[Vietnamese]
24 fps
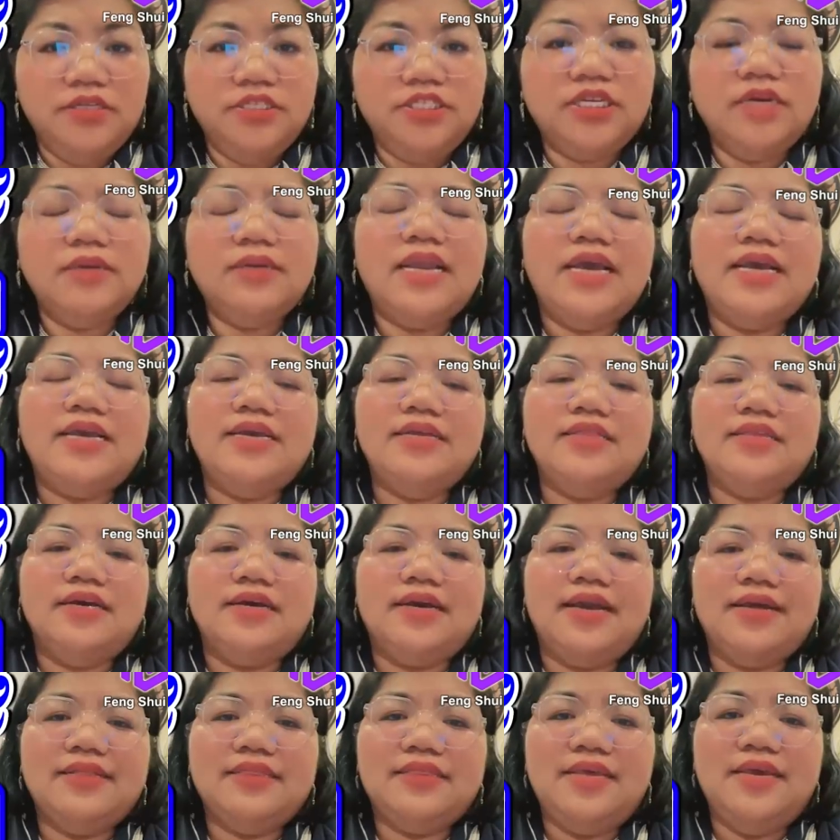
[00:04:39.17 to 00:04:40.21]
chẳng đại kia thật
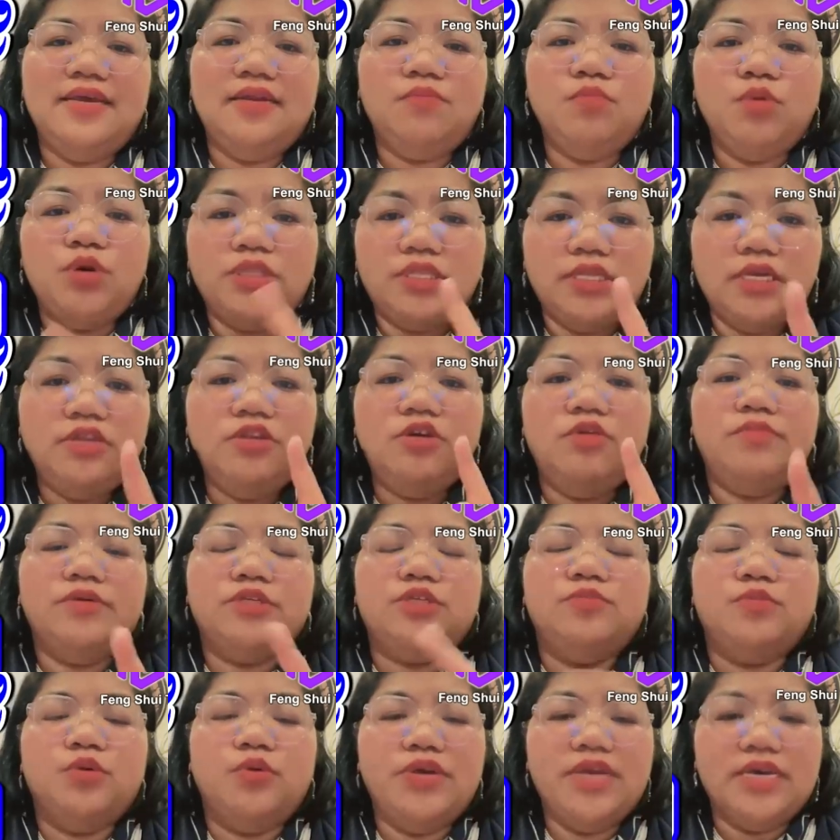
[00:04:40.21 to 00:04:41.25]
cả thiệt mũi tiết vô mà
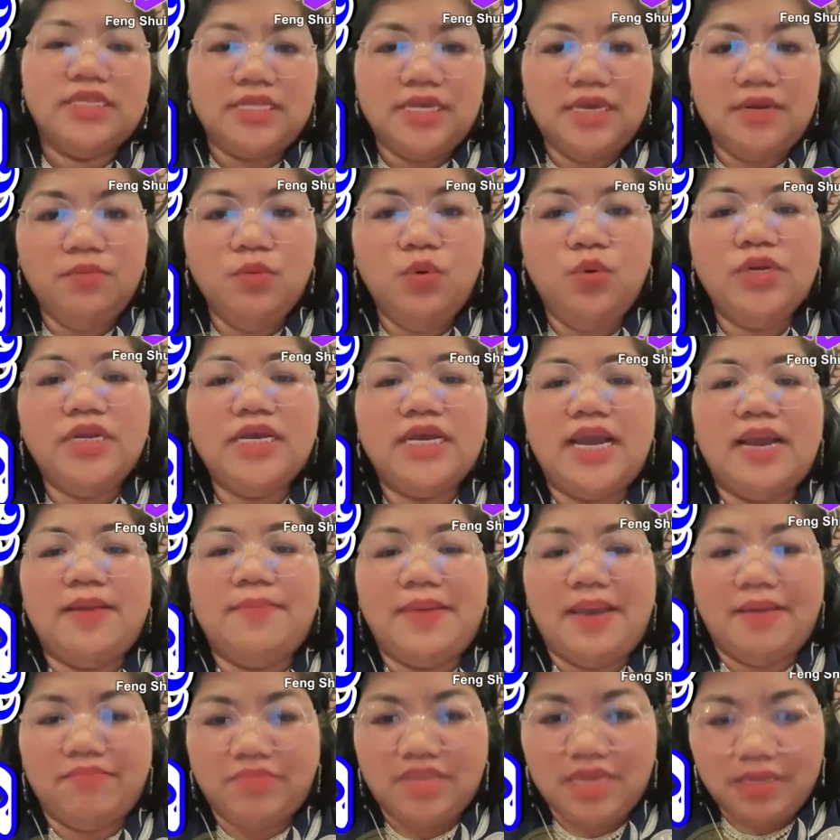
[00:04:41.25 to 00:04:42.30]
chụp nổi thiệt buồn cái
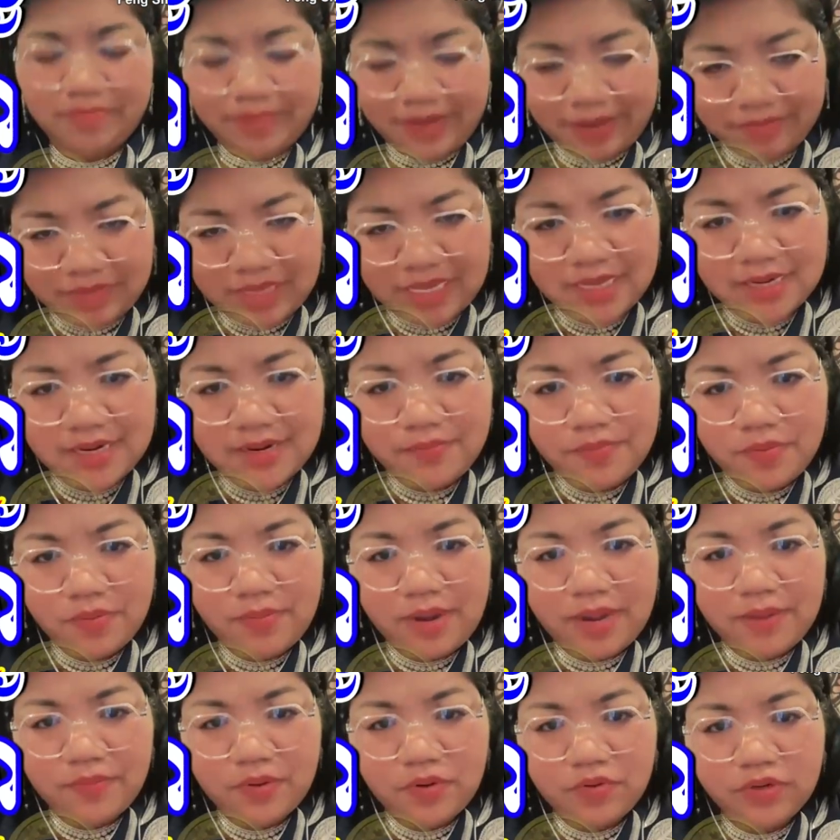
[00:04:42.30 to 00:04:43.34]
phèm thiệt phèm thiệt đó
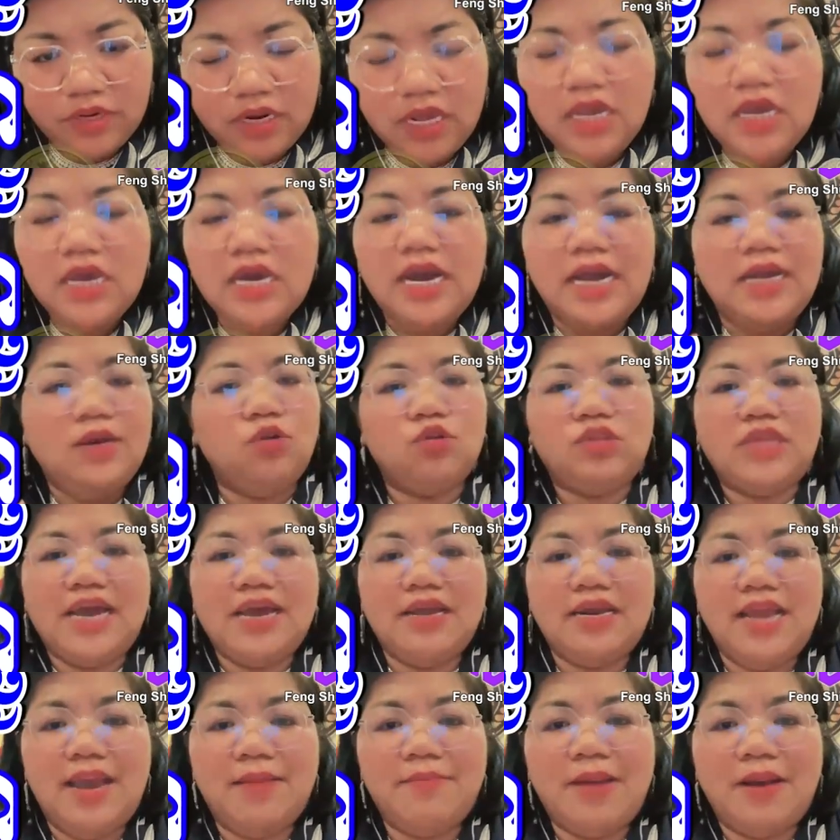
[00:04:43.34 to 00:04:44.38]
bụng ai bồn hay lụt
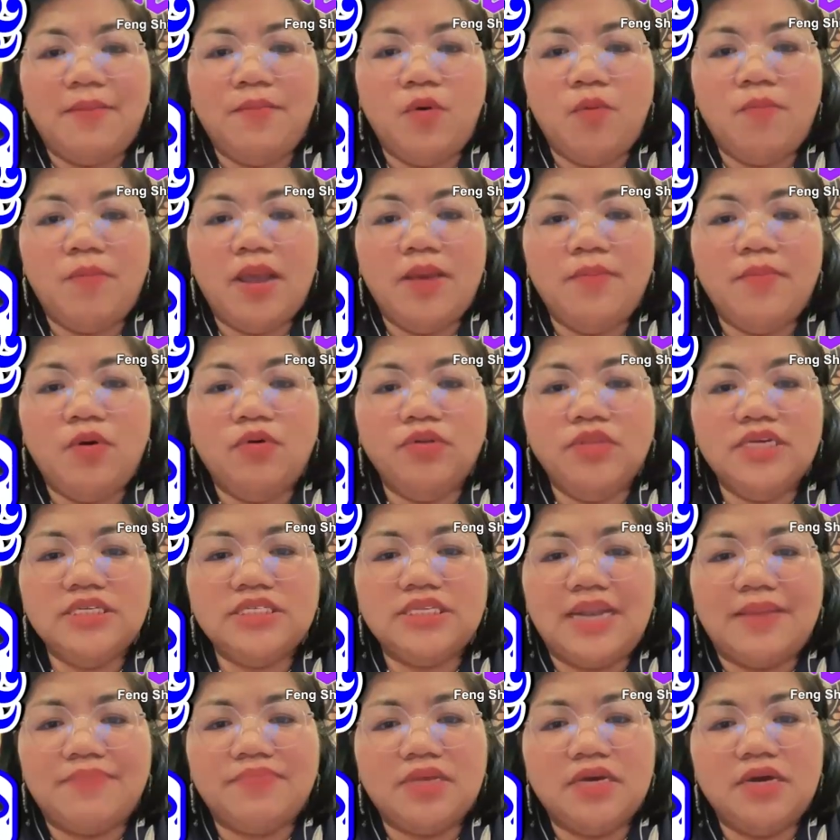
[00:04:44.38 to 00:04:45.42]
ta lẹ mang bụng ai bồn thế
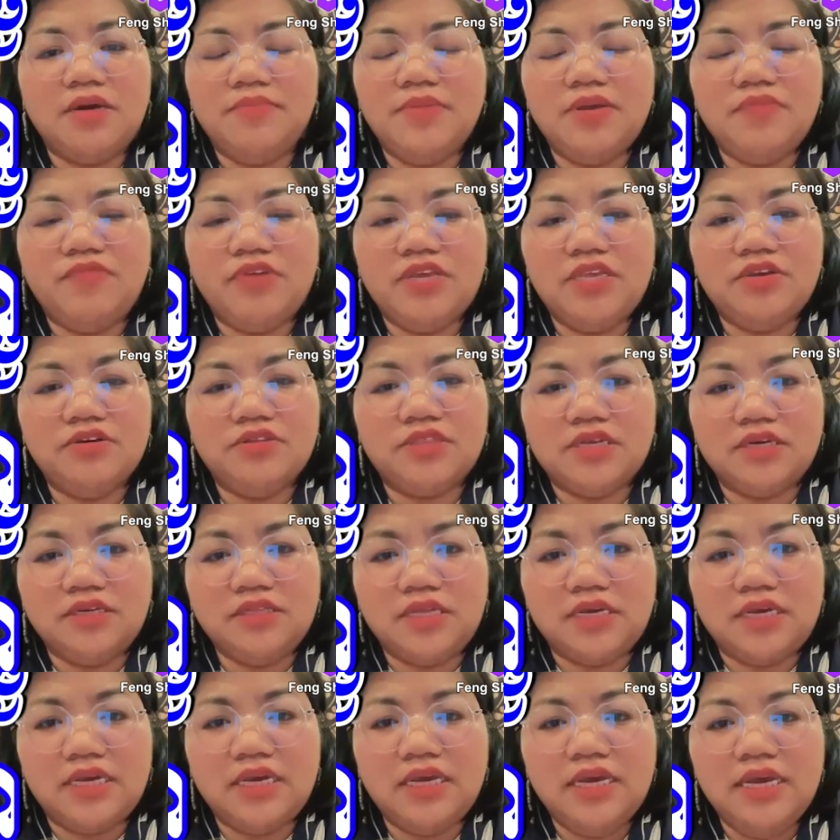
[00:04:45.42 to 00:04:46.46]
sập tờ miền bình cho tới
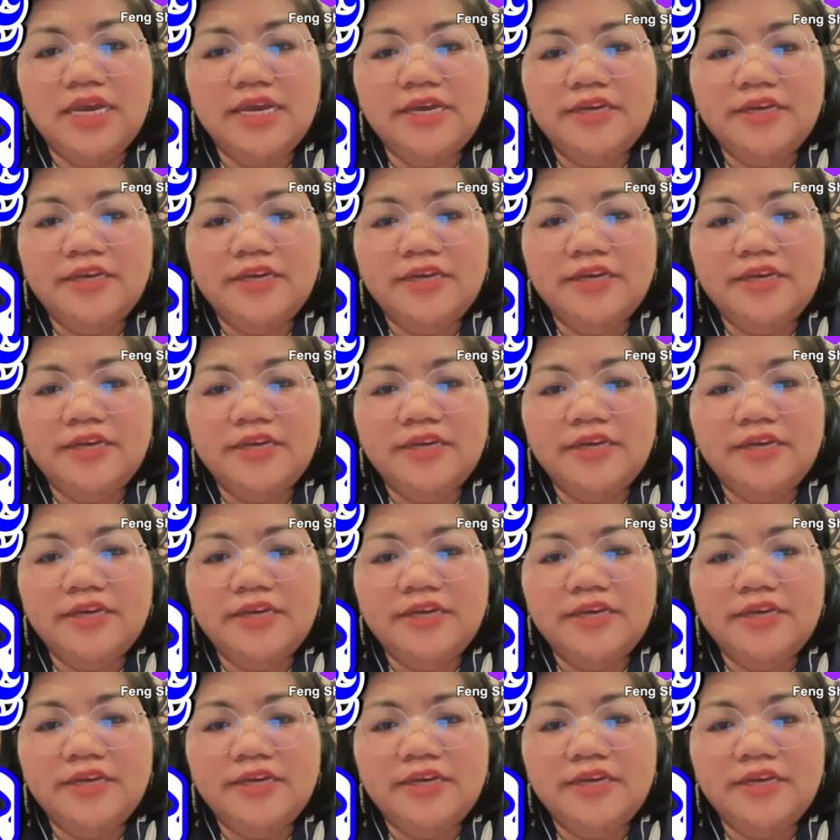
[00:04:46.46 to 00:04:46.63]
thế